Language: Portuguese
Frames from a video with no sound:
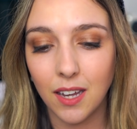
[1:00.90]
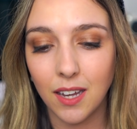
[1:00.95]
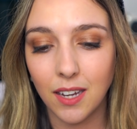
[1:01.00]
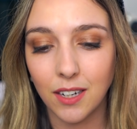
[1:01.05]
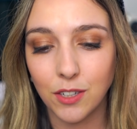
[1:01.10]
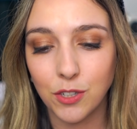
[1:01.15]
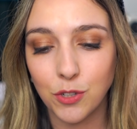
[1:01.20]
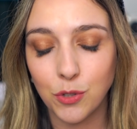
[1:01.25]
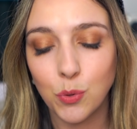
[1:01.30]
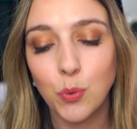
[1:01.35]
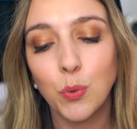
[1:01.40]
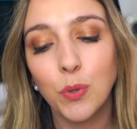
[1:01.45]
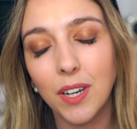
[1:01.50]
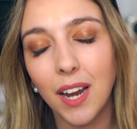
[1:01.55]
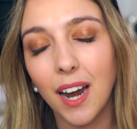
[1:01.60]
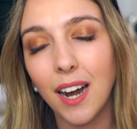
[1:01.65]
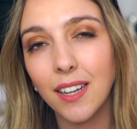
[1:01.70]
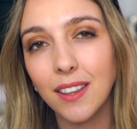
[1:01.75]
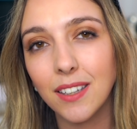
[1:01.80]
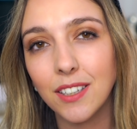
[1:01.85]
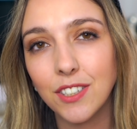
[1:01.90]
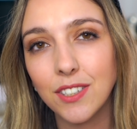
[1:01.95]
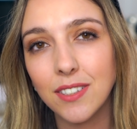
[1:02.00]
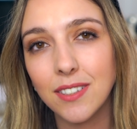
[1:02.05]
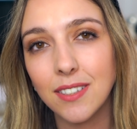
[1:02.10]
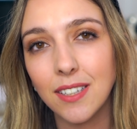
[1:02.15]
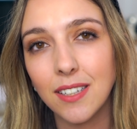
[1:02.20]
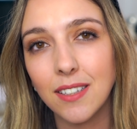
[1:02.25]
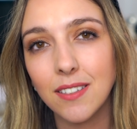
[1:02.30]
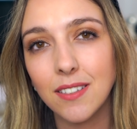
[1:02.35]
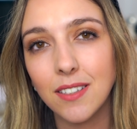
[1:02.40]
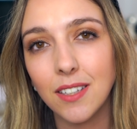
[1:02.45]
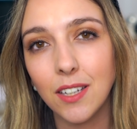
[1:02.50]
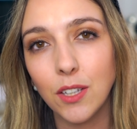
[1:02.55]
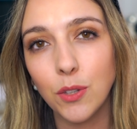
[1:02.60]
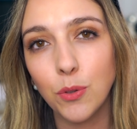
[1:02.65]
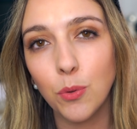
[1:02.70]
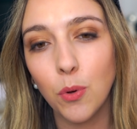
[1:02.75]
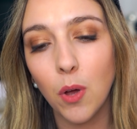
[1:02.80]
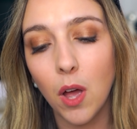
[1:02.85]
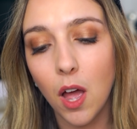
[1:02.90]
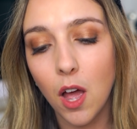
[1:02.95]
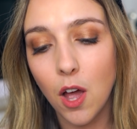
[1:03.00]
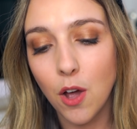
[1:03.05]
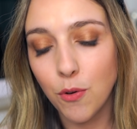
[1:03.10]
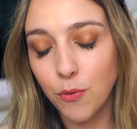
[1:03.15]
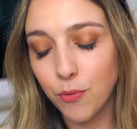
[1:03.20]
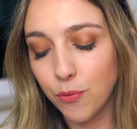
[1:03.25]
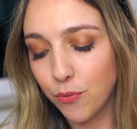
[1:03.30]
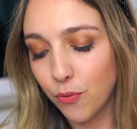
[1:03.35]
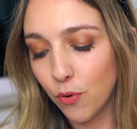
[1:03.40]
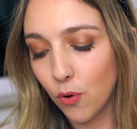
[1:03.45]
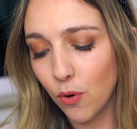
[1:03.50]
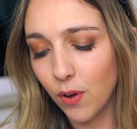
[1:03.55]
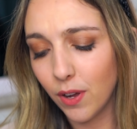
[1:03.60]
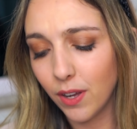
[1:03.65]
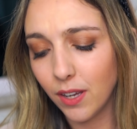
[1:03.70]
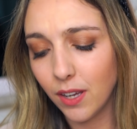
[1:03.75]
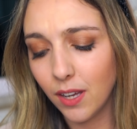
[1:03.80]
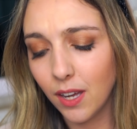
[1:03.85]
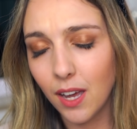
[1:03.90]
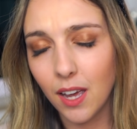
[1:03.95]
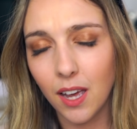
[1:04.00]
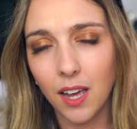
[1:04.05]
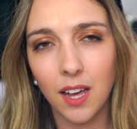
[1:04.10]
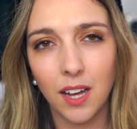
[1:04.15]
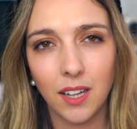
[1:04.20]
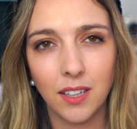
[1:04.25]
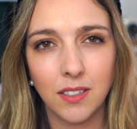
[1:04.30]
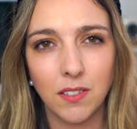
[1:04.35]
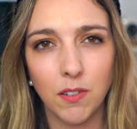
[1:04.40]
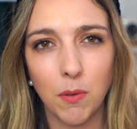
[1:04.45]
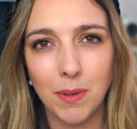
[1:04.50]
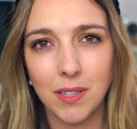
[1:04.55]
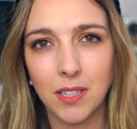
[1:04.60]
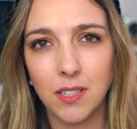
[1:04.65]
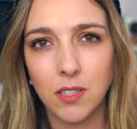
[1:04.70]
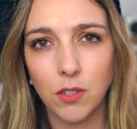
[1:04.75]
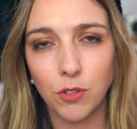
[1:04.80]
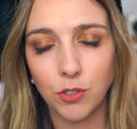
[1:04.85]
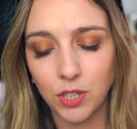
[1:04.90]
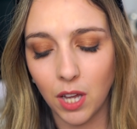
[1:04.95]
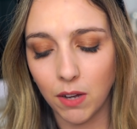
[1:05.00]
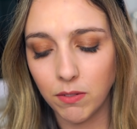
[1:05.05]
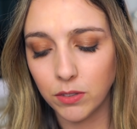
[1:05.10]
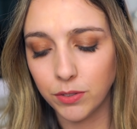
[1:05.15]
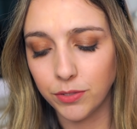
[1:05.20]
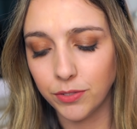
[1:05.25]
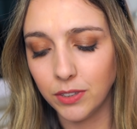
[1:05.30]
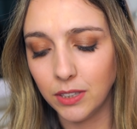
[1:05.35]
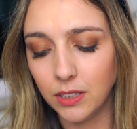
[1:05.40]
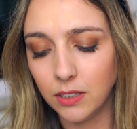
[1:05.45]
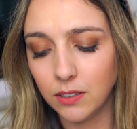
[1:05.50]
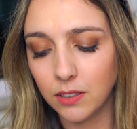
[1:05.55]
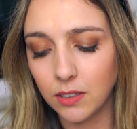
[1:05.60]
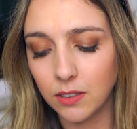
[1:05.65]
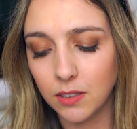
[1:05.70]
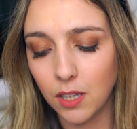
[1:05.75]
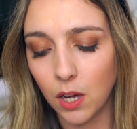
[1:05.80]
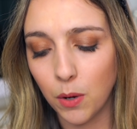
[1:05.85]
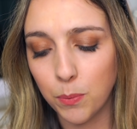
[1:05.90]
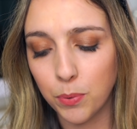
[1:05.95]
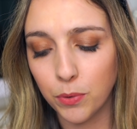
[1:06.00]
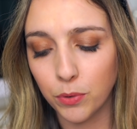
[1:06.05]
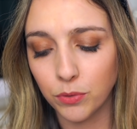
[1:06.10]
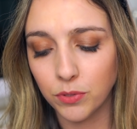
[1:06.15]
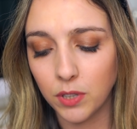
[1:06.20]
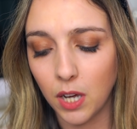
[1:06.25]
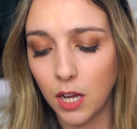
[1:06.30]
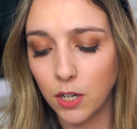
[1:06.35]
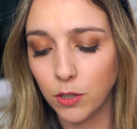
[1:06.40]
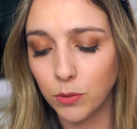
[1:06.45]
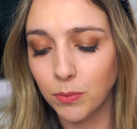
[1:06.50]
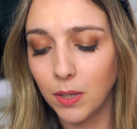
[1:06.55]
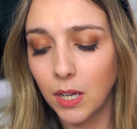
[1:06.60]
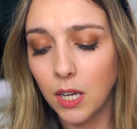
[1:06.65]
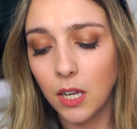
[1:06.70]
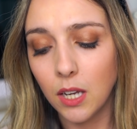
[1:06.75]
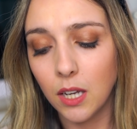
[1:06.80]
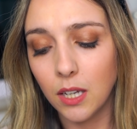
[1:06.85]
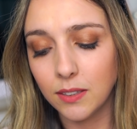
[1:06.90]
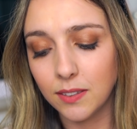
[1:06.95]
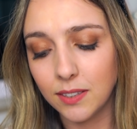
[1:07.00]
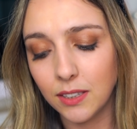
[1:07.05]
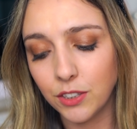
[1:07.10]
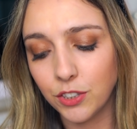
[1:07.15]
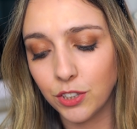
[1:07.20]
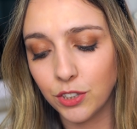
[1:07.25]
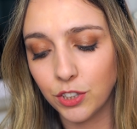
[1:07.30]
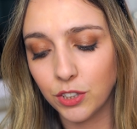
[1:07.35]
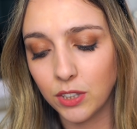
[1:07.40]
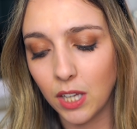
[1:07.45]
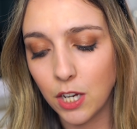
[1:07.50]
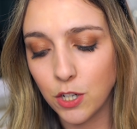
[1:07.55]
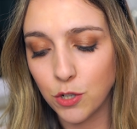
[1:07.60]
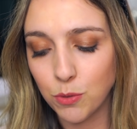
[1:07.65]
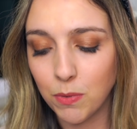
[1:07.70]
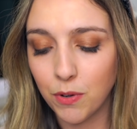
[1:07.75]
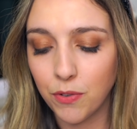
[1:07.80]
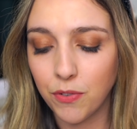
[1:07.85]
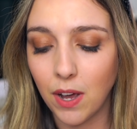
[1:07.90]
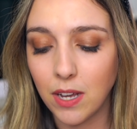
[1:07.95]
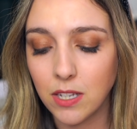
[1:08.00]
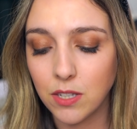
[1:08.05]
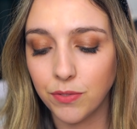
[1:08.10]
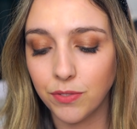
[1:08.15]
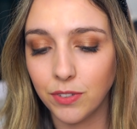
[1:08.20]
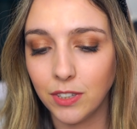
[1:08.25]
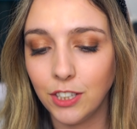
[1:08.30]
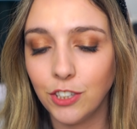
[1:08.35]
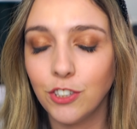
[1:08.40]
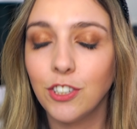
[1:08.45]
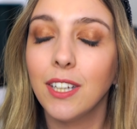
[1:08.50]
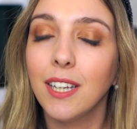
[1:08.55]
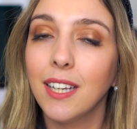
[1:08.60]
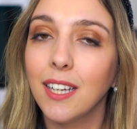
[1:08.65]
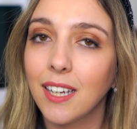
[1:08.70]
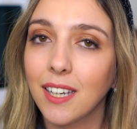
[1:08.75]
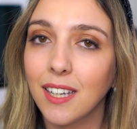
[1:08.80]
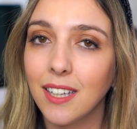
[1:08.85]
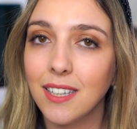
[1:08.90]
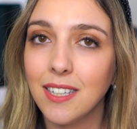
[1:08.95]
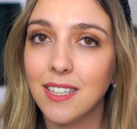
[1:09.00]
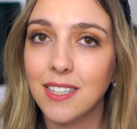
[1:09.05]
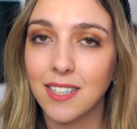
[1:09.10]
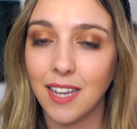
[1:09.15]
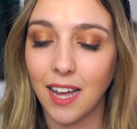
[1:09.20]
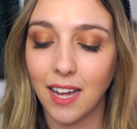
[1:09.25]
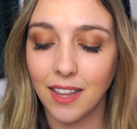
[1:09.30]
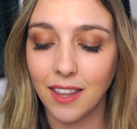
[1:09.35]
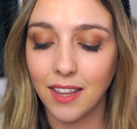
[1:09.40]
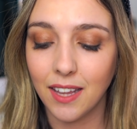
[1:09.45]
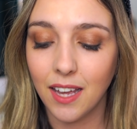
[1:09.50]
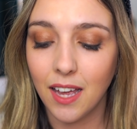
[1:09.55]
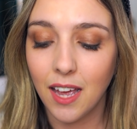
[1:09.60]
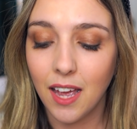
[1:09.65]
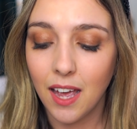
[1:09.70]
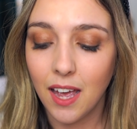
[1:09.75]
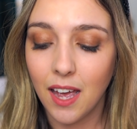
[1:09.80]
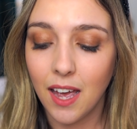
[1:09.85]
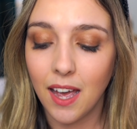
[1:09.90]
a questionar neste sentido foi eh, relativamente a se eu estava feliz. Então perguntaram-me: sentes que estás numa fase feliz e realizada?